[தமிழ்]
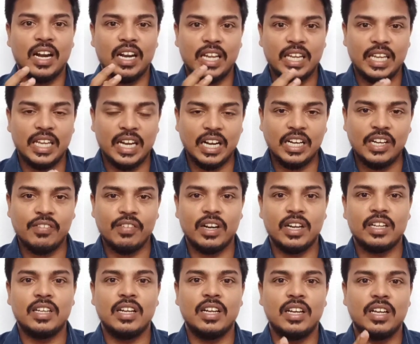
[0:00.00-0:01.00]
ஆனால் இரண்டு
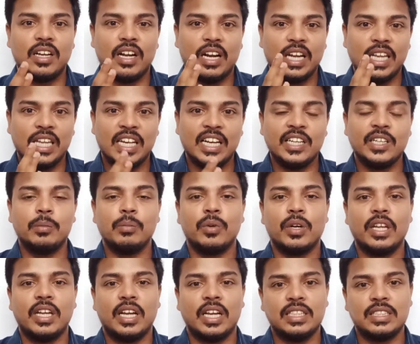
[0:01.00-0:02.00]
வழக்குகளுக்காக இரண்டு
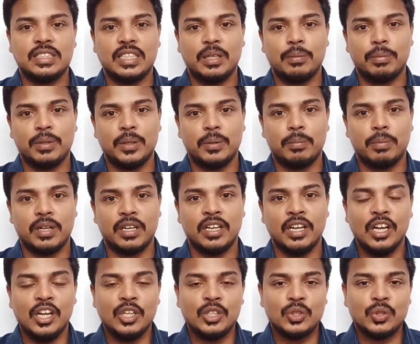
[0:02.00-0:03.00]
முறை கைது
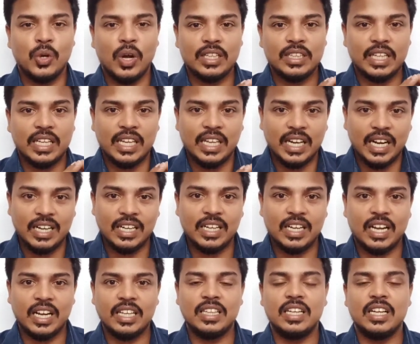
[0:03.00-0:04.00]
செய்யப்பட்டிருப்பார் ஸோ அந்த
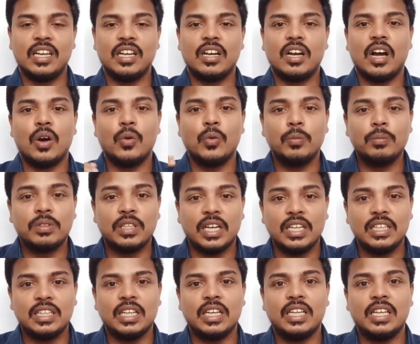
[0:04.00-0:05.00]
இரண்டு கைதுகளுக்காகவும்
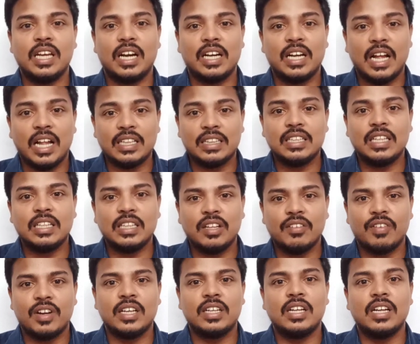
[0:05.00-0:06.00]
தனித்தனியாக
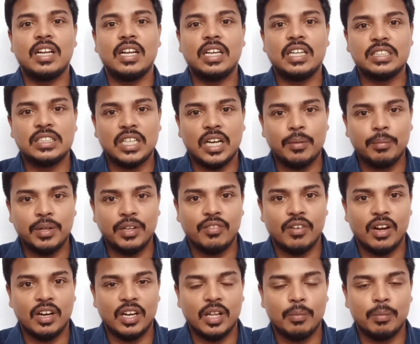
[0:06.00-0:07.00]
அந்தந்த வழக்குகளில்
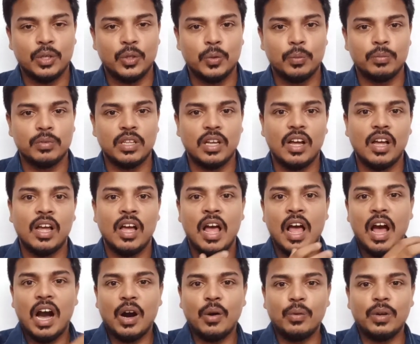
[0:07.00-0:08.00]
ஜாமீன் வாங்கினா மட்டும்தான்
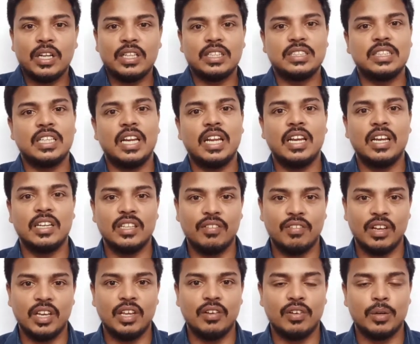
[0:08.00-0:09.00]
அவர் அந்த
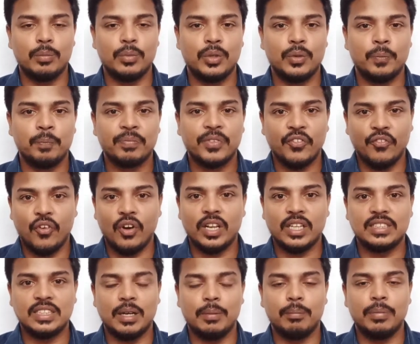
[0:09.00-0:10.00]
சிறையிலிருந்து வெளியே வர முடியும்
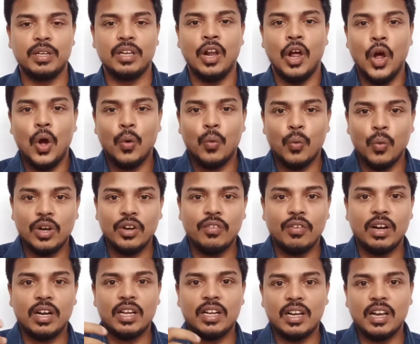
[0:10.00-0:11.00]
ஃபார் எக்ஸாம்பிள் ஒரு
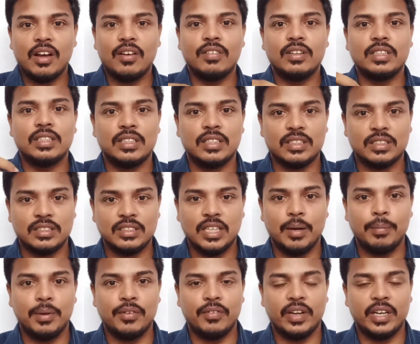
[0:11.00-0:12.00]
வழக்கில் அவர்
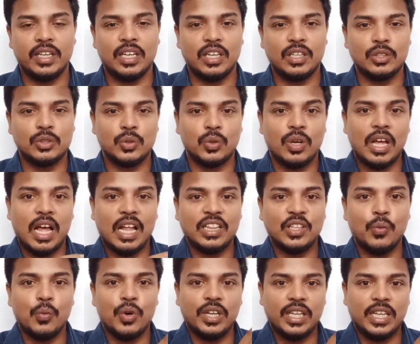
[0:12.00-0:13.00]
ஜாமீன் வாங்கிட்டாருன்னு சொன்னால்
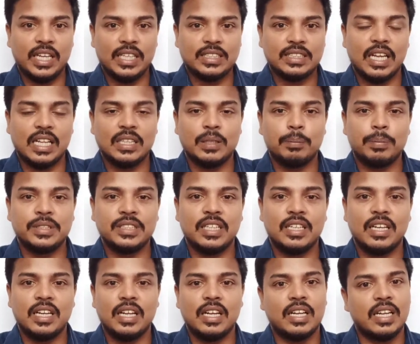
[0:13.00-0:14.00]
அந்த ஒரு கேஸை அந்த
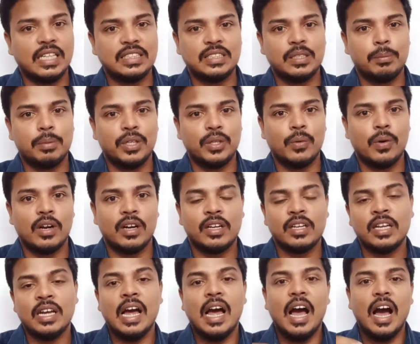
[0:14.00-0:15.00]
ப்ரிசனில் கேன்சல்
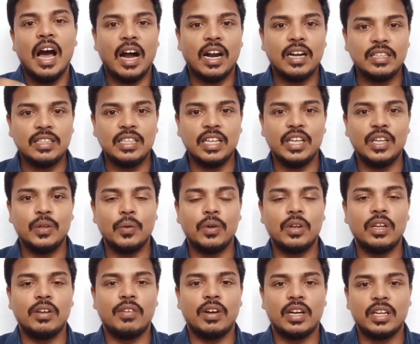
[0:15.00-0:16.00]
பண்ணிடுவாங்க அடுத்து
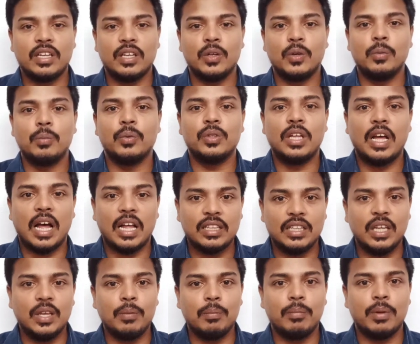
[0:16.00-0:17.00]
இன்னொரு வழக்கு இருக்கும்போது
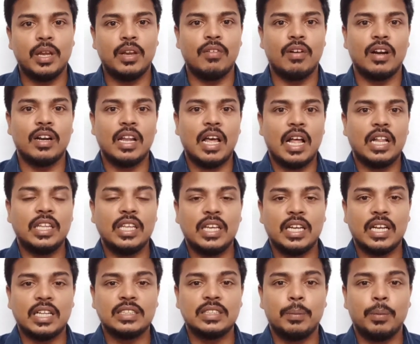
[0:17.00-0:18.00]
அதுலேயும் பெயில் வாங்கினா
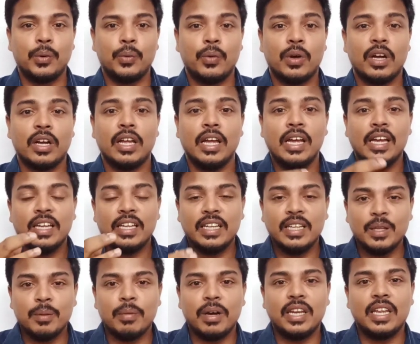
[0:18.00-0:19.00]
அதையும் கேன்சல் பண்ணுவாங்க
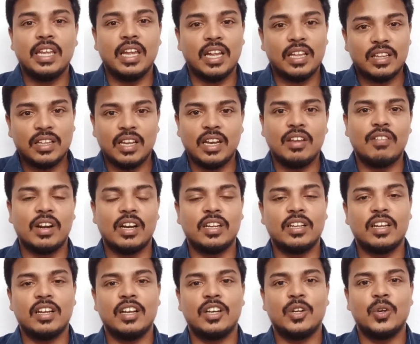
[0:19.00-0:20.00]
இந்த மாதிரி எத்தனை
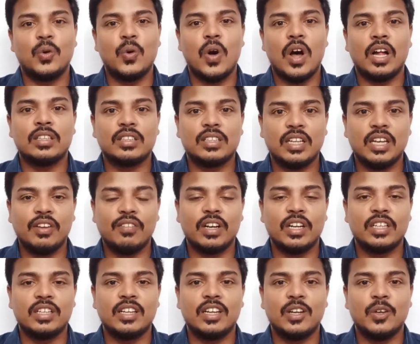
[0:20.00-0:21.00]
வழக்குகள் இருக்கோ அத்தனை
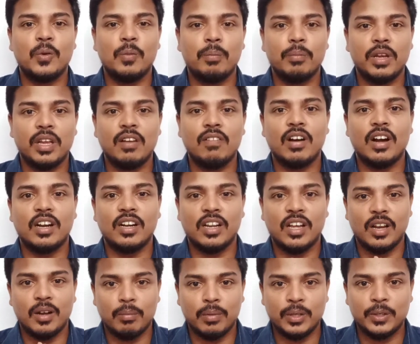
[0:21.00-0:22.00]
வழக்குகளுக்கும் பெயில்
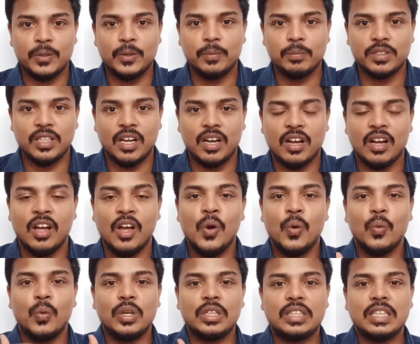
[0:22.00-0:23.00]
வாங்கினால் மட்டும்தான்
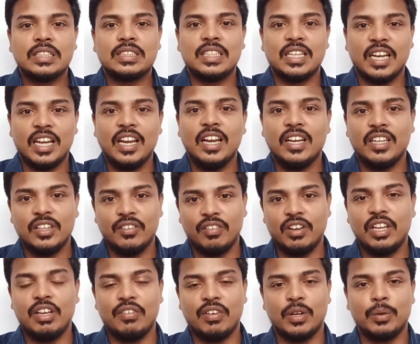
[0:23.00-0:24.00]
ஒருத்தர்
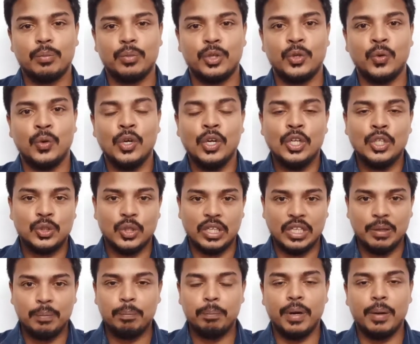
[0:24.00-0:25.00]
சிறையிலிருந்து வெளியே வர முடியும் ஸோ
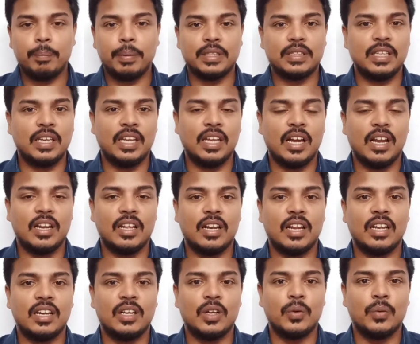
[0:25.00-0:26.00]
இப்போ
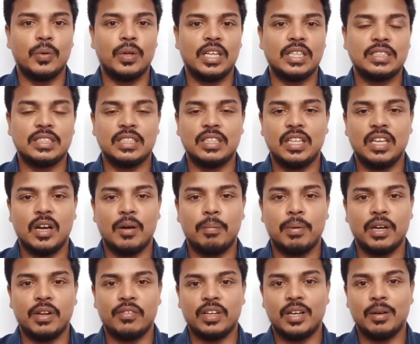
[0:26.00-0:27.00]
பத்திரிகையாளராக இருக்கக்கூடிய சித்தி
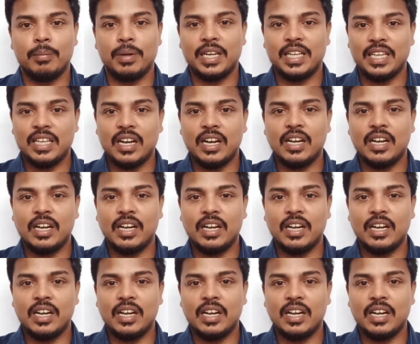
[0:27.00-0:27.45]
அவர்கள் மேலே